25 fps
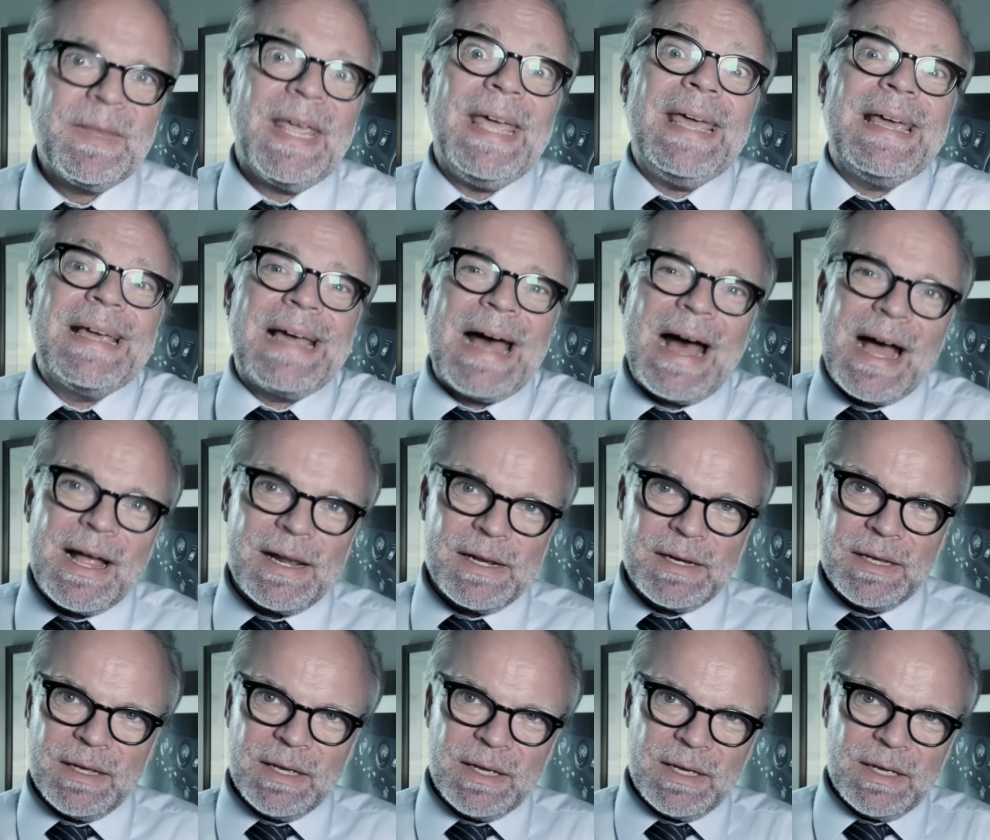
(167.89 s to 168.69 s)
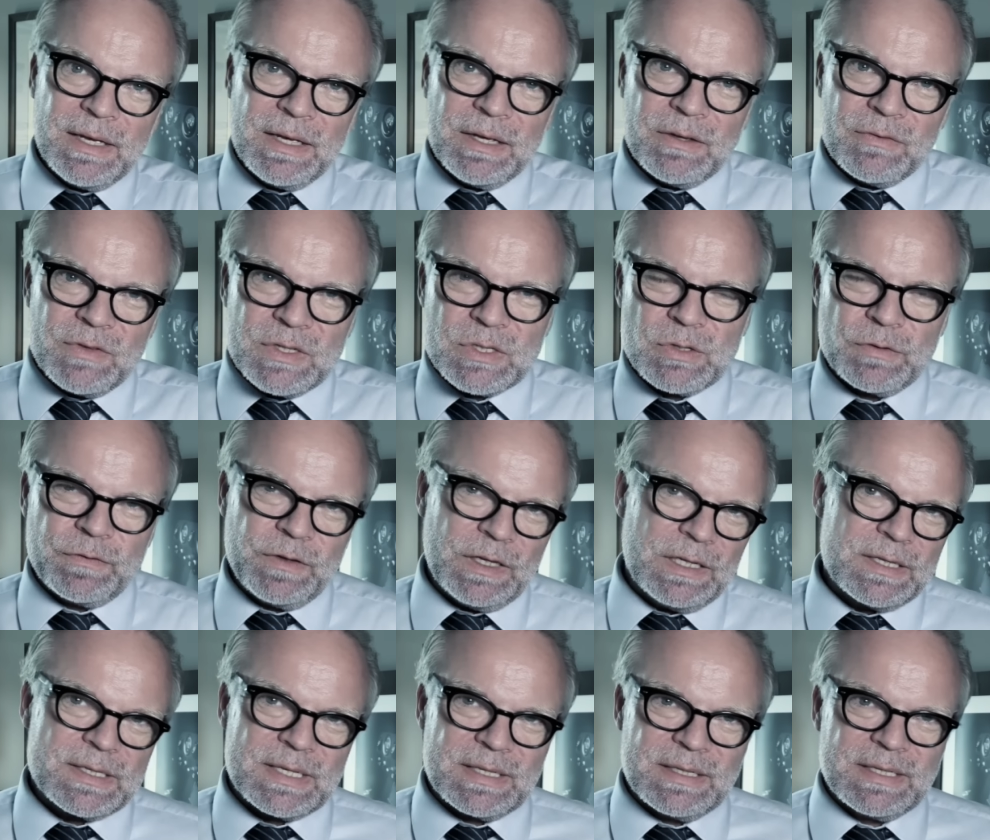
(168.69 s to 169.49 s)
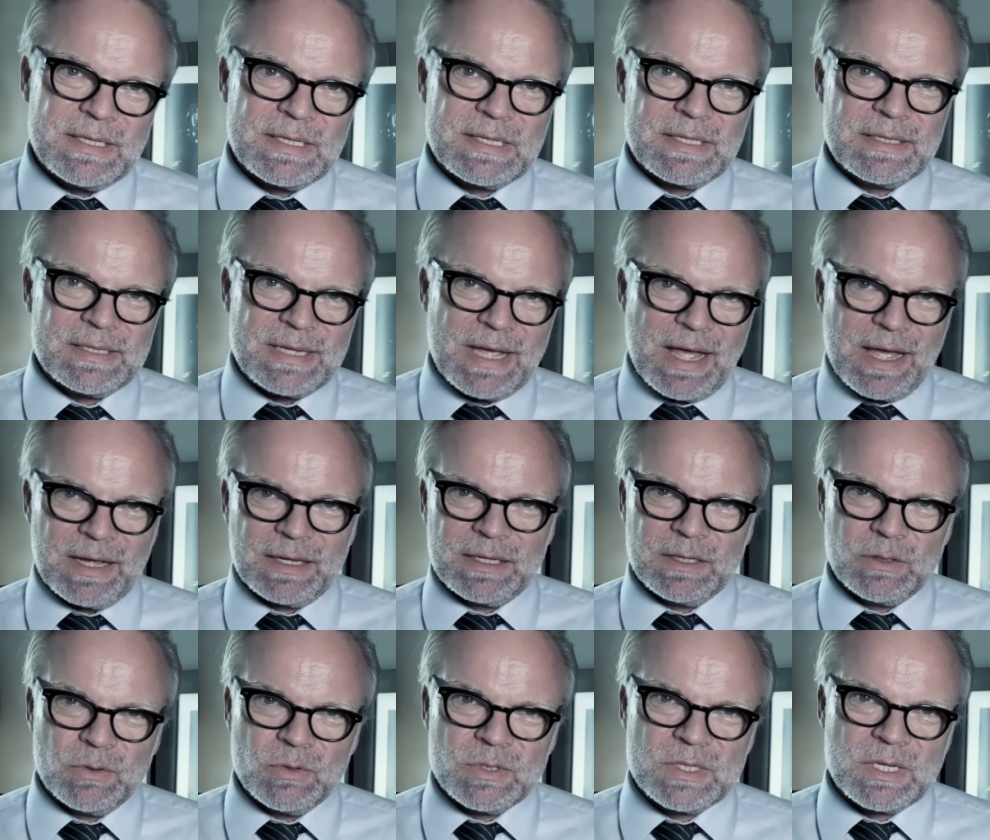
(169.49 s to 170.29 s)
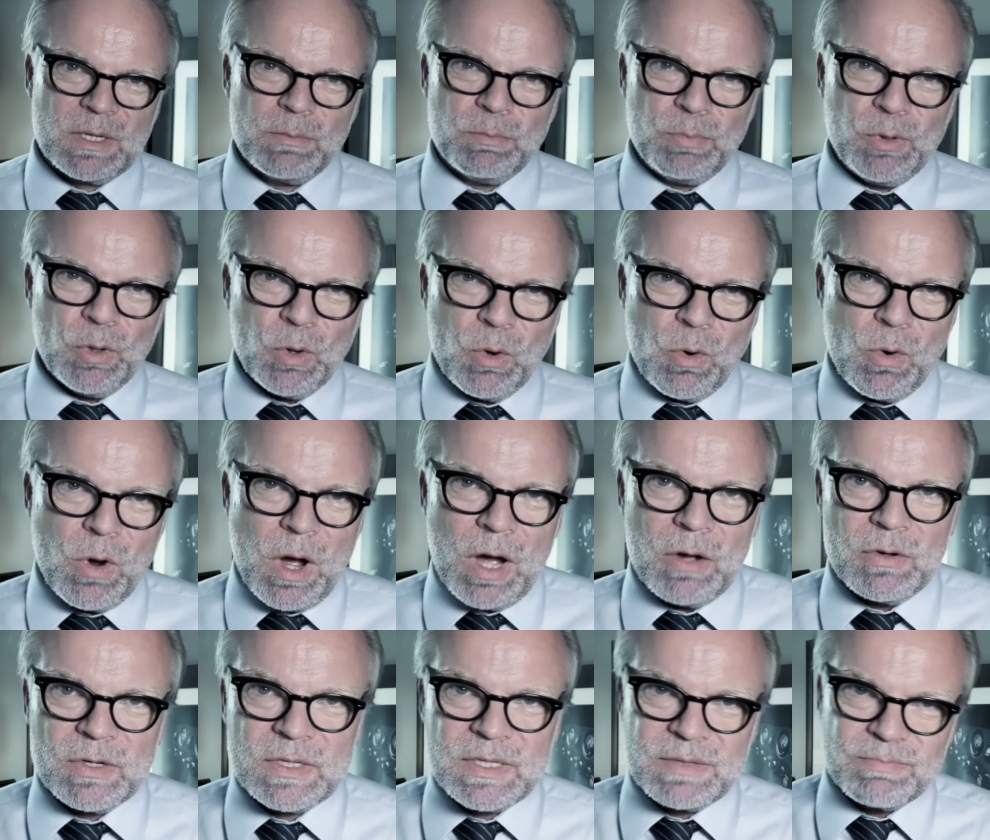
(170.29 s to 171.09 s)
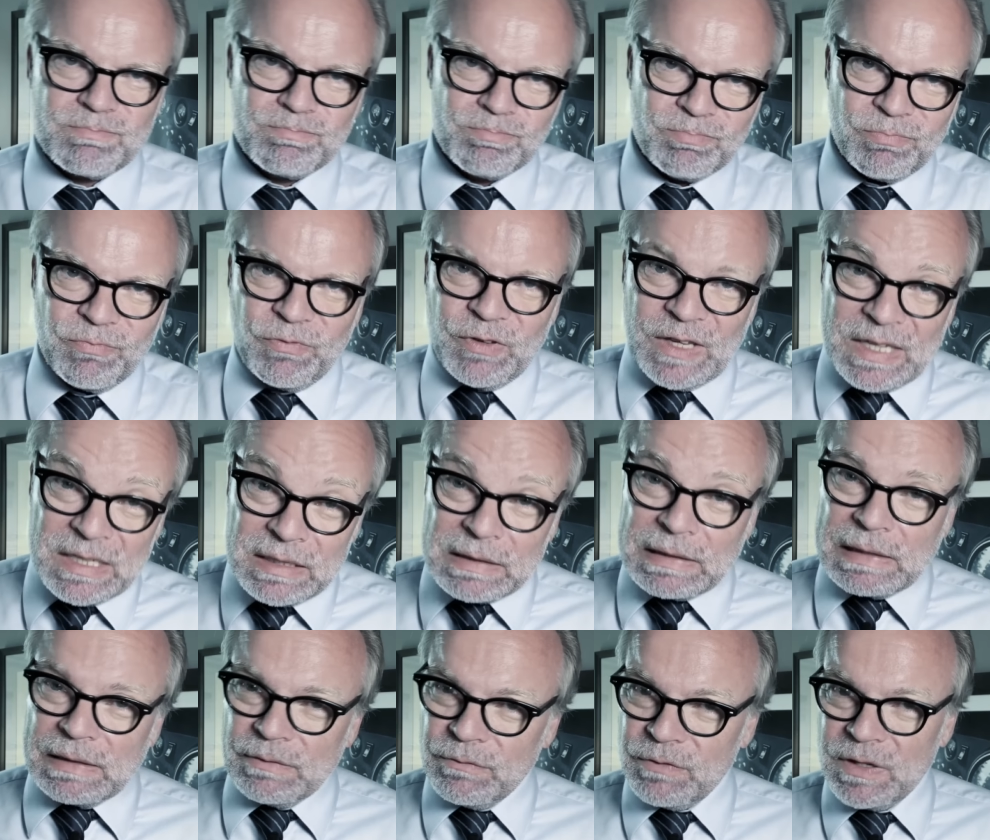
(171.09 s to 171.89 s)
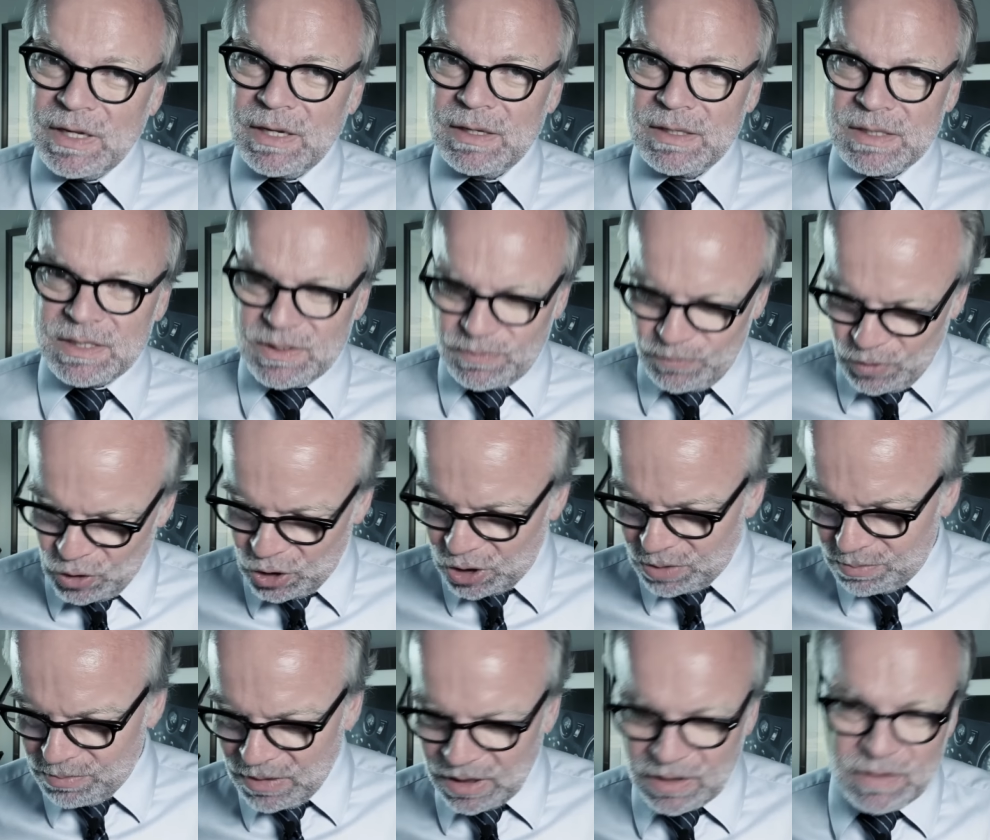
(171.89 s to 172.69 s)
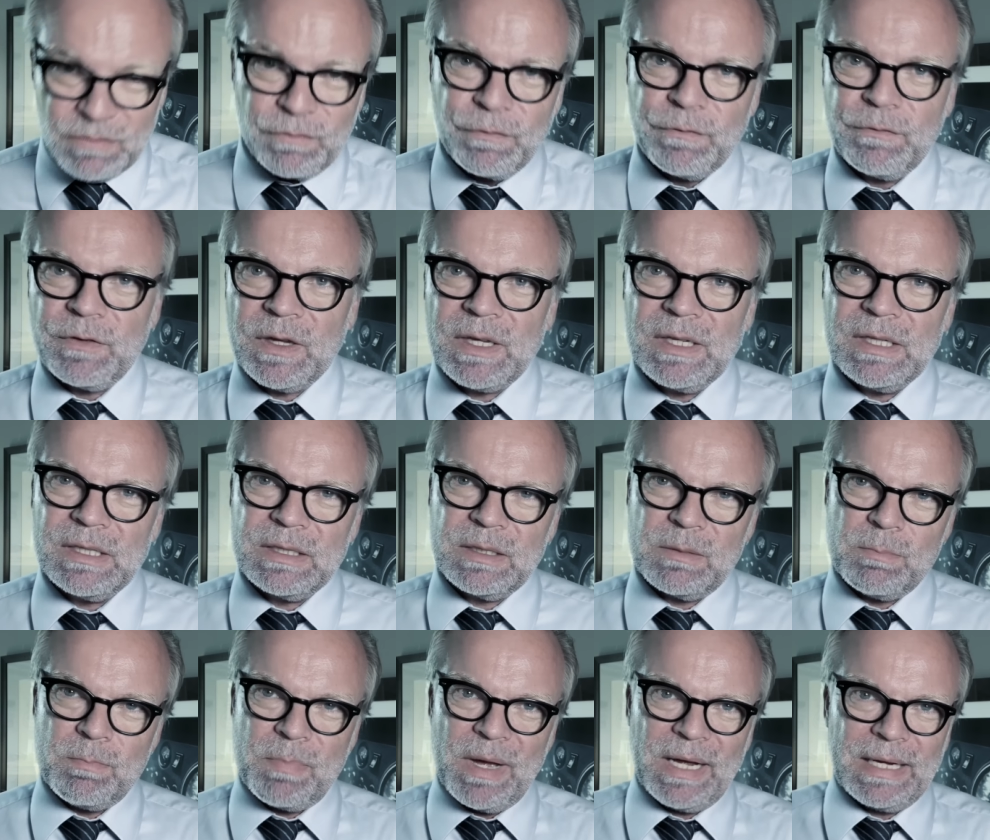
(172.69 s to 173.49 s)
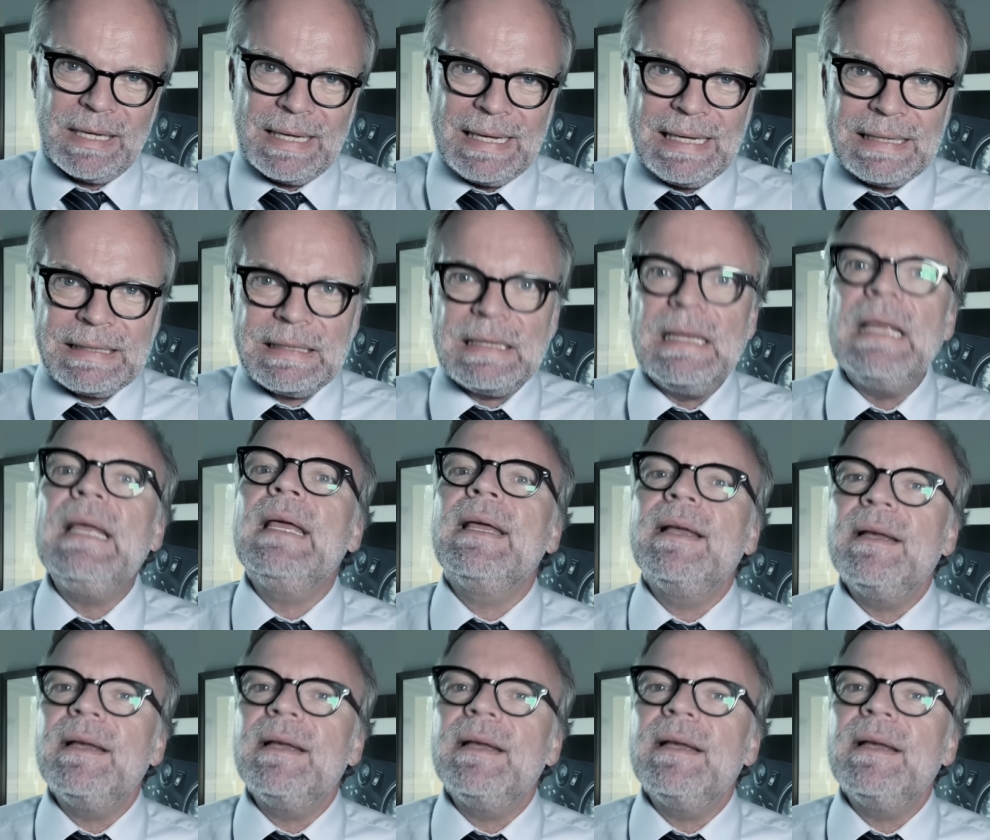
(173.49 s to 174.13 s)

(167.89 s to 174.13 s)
Egal, wie so vieles in diesen Tagen in unserem Bürohaus, wichteln wir inzwischen mit verirrten Paketen.